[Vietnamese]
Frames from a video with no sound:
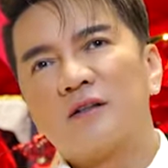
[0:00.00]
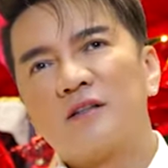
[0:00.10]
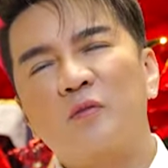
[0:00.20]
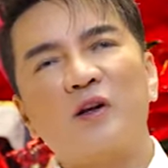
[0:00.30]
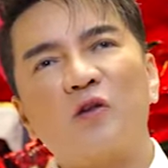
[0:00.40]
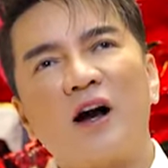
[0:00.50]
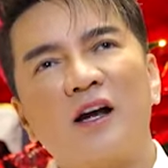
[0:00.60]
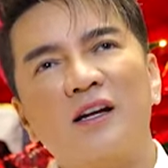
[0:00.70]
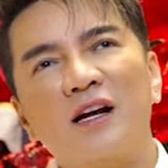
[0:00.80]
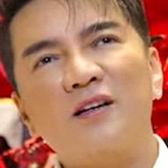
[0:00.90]
trong điện
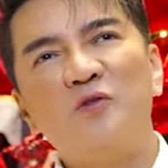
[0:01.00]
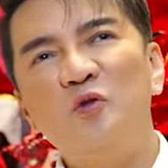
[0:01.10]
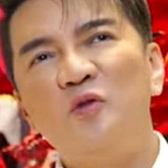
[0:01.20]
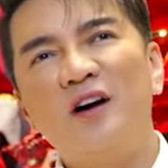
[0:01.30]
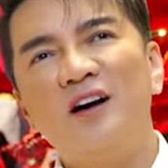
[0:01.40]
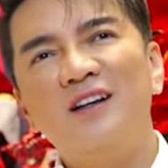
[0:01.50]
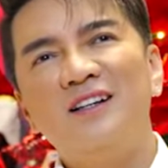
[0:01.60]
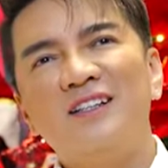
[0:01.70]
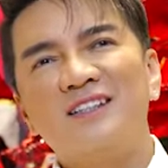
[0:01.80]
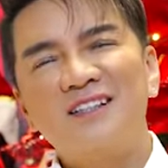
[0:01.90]
thoại hát vu vơ
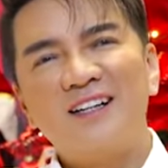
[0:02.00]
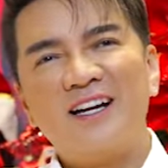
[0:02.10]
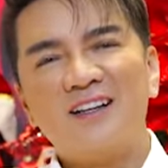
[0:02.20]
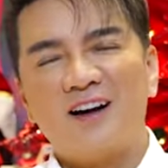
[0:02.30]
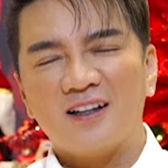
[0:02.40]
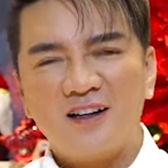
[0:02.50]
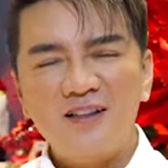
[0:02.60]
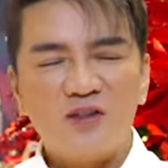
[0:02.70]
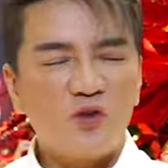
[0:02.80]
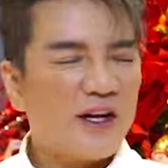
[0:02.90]
nghe gửi tới
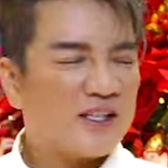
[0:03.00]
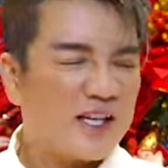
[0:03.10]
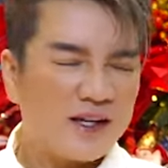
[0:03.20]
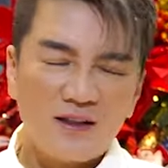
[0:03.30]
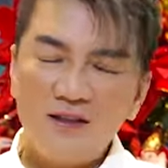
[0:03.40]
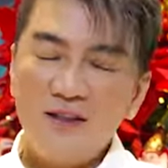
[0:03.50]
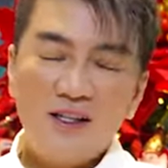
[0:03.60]
nghe sạch hết